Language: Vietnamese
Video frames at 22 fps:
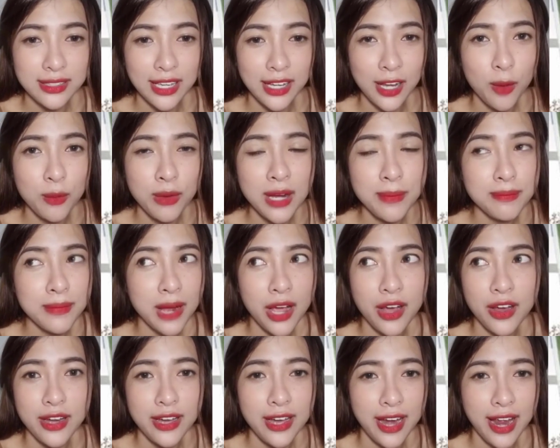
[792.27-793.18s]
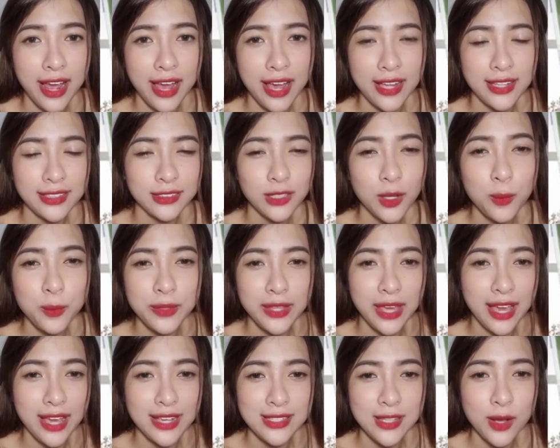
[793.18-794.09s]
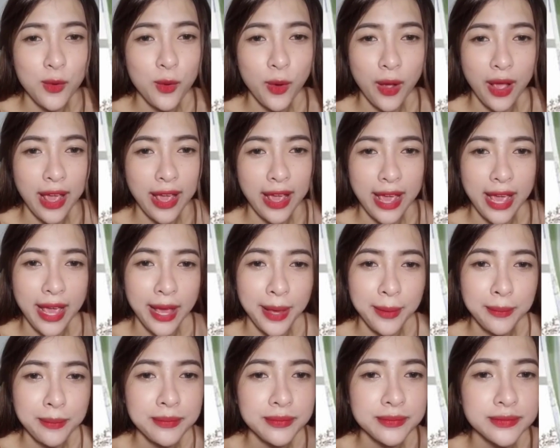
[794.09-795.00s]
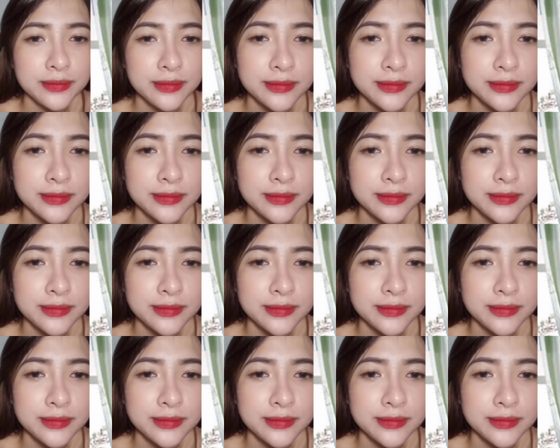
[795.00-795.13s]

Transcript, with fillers: Chị không thích moi ra Tốt che xấu khoe em